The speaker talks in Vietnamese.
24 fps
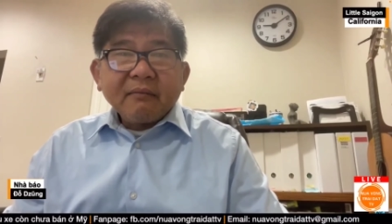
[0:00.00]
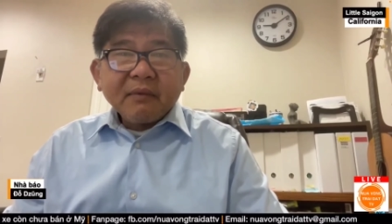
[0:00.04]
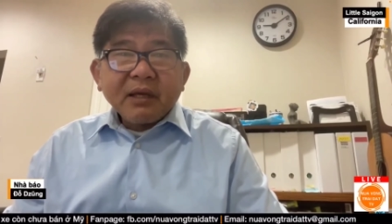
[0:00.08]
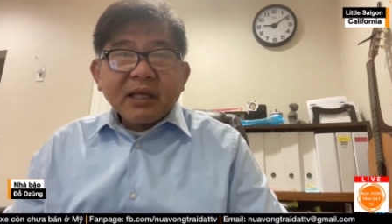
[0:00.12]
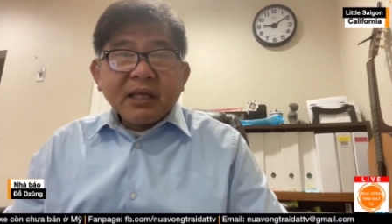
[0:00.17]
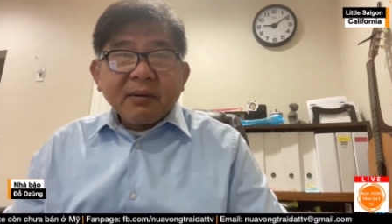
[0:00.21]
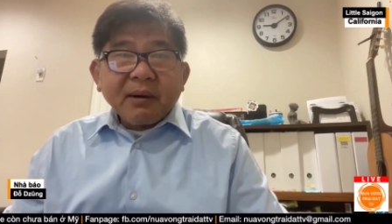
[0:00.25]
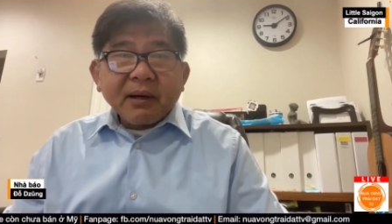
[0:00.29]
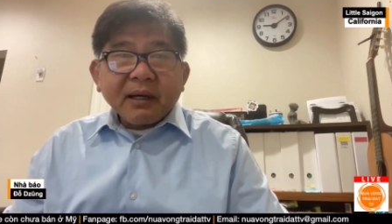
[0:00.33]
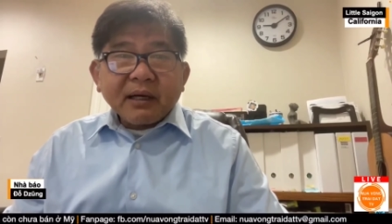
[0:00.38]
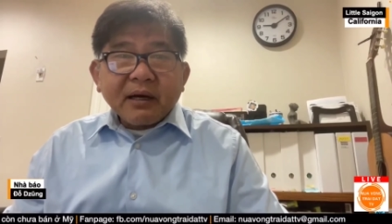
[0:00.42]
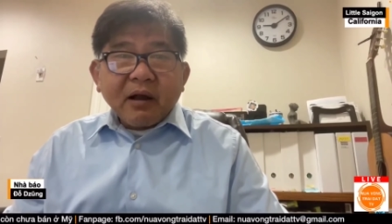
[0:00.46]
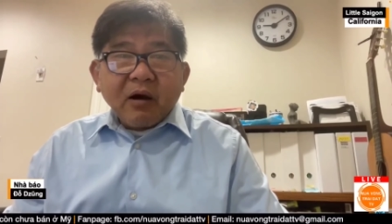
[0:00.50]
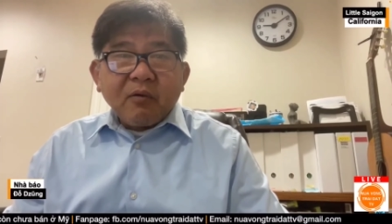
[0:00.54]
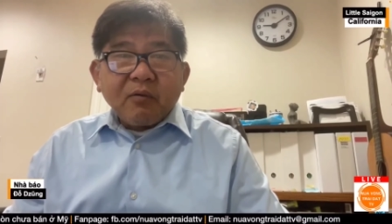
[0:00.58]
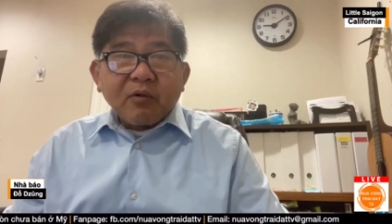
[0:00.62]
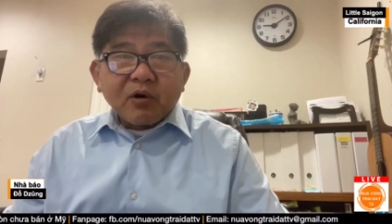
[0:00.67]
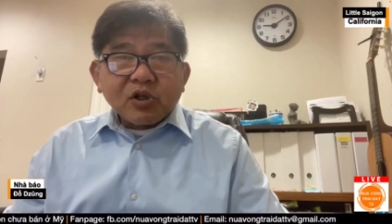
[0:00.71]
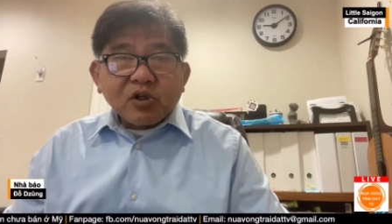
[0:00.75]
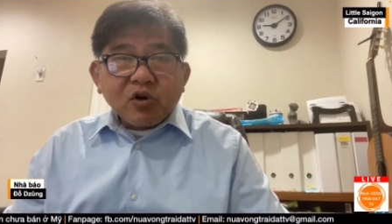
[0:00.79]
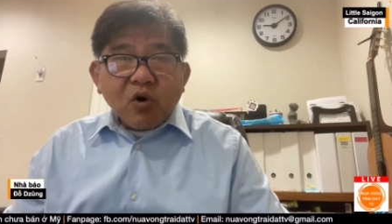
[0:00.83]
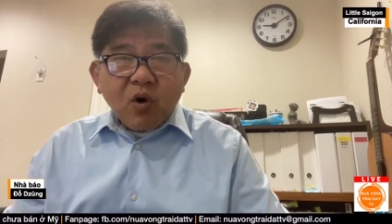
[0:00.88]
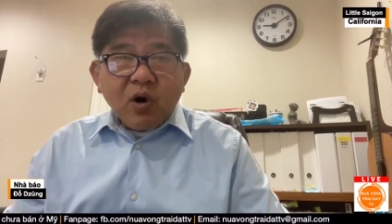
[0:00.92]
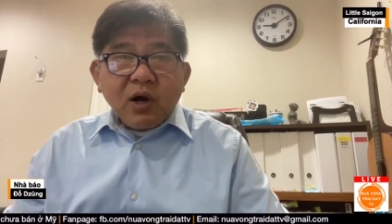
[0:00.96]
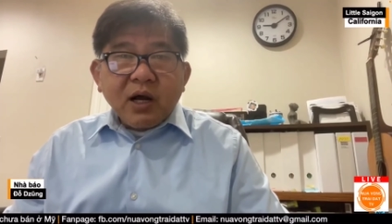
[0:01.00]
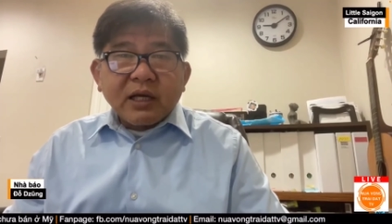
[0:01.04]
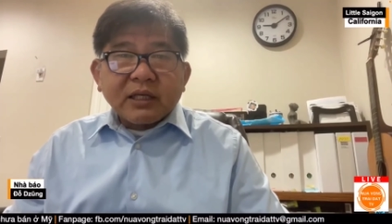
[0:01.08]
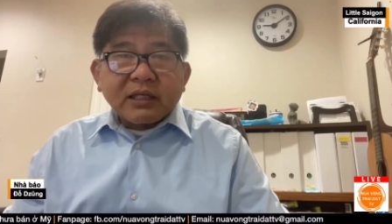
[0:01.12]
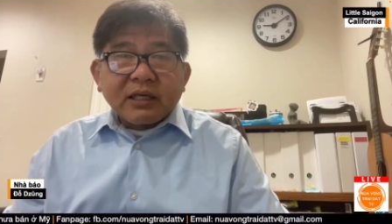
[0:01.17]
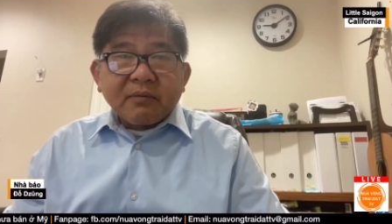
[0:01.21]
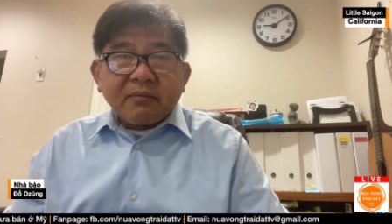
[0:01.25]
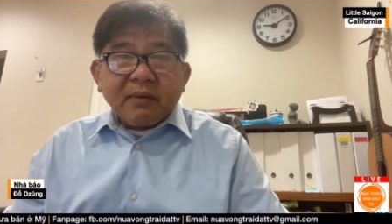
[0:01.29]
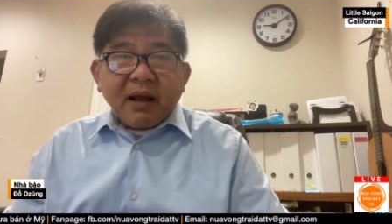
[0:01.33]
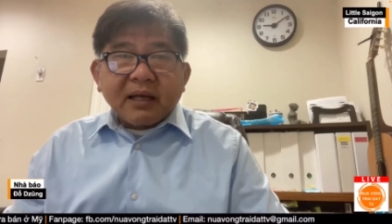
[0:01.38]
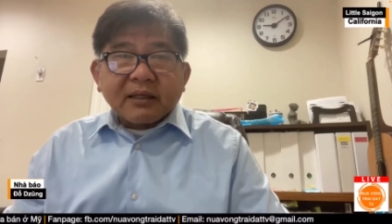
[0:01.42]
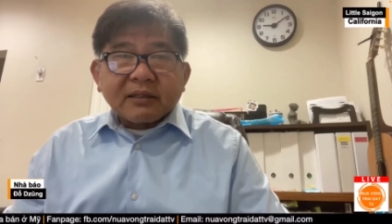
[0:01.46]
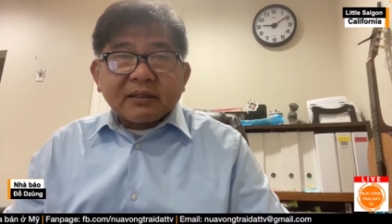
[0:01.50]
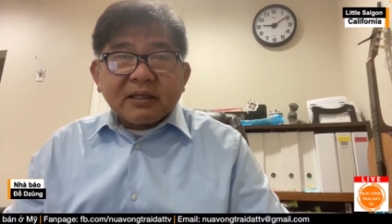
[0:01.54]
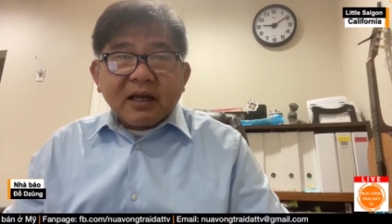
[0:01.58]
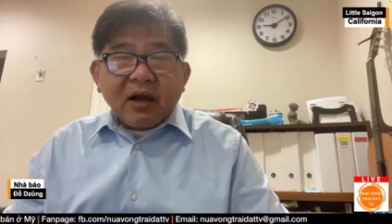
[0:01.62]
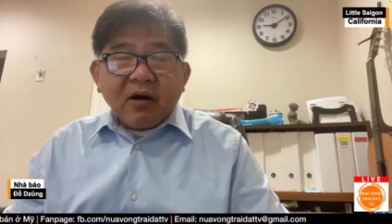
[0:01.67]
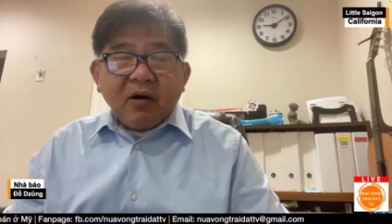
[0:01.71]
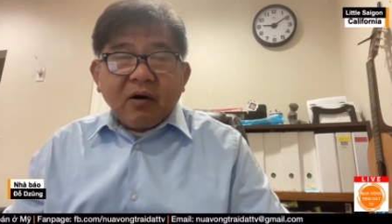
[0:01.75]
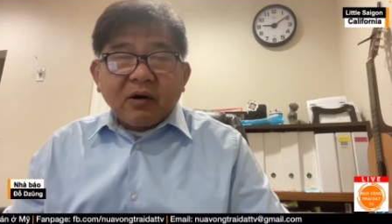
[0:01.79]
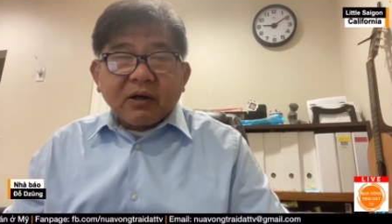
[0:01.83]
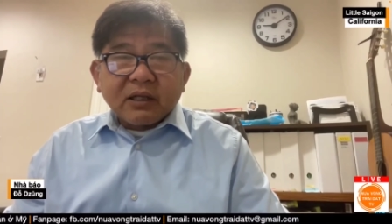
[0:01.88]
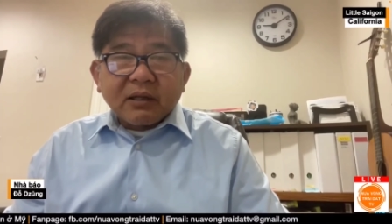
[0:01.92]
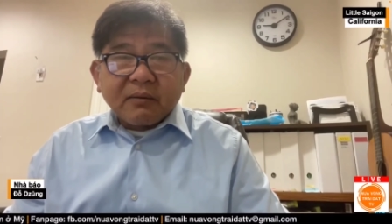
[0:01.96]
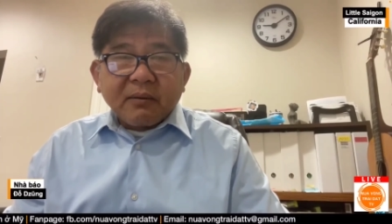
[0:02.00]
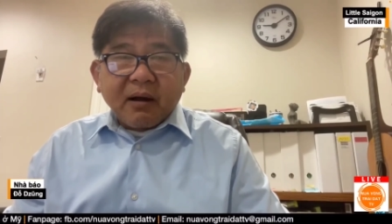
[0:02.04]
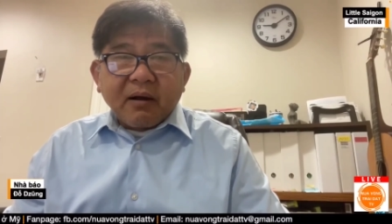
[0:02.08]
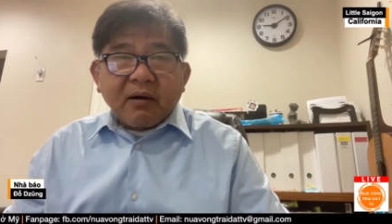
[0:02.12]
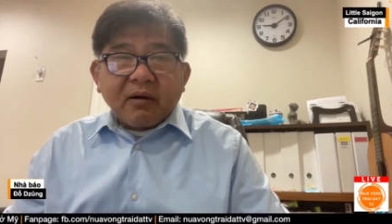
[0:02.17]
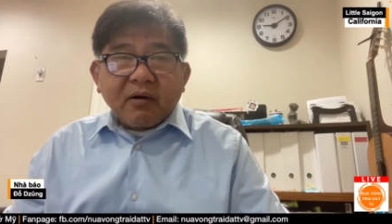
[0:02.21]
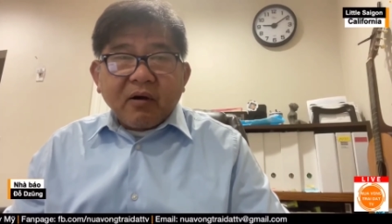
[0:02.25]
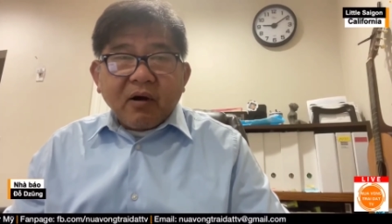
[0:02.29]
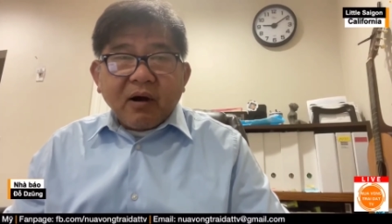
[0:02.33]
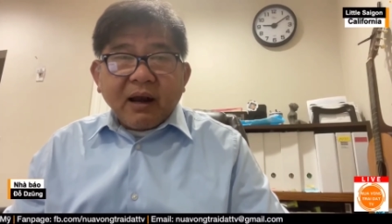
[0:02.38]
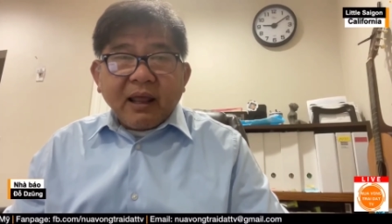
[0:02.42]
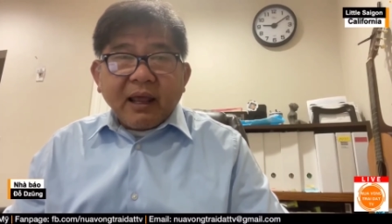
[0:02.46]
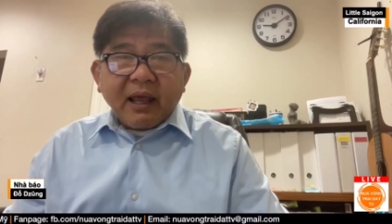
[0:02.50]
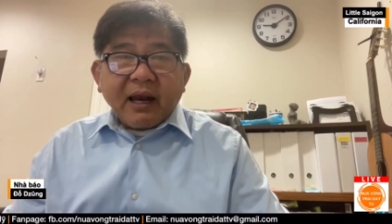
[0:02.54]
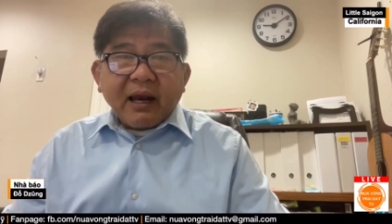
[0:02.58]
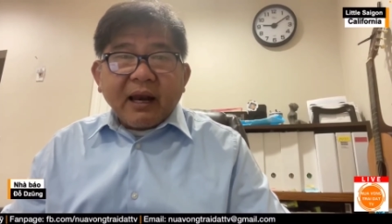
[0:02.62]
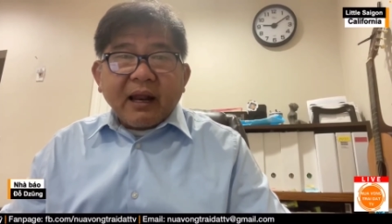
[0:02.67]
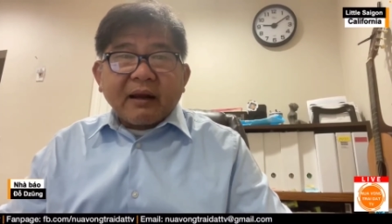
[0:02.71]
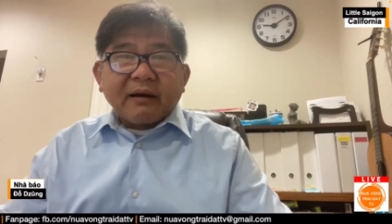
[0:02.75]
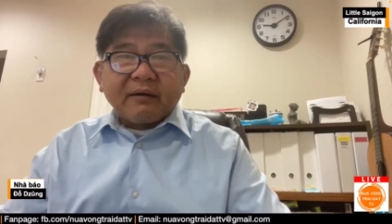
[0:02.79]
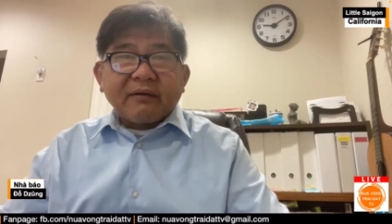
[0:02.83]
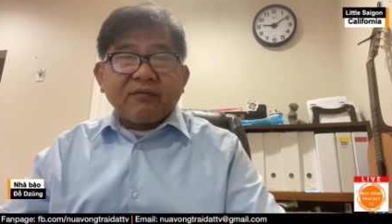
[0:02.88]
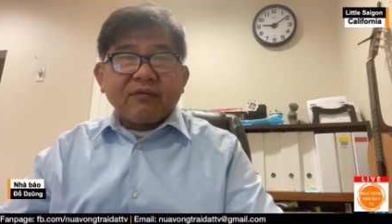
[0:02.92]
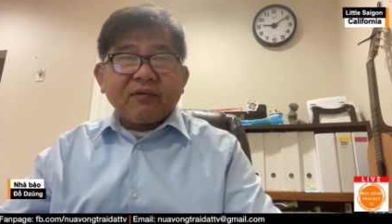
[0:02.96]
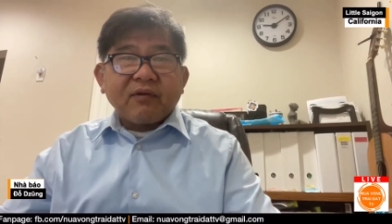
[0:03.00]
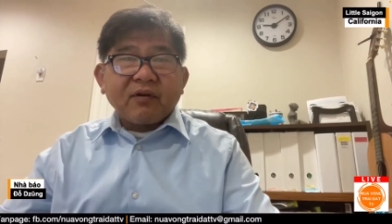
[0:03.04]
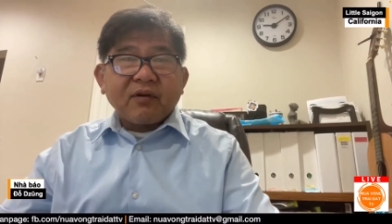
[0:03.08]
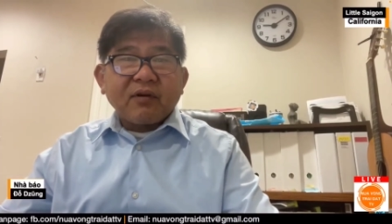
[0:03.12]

bây giờ bắt đầu một số người trên mạng xã hội người ta bảo có lẽ là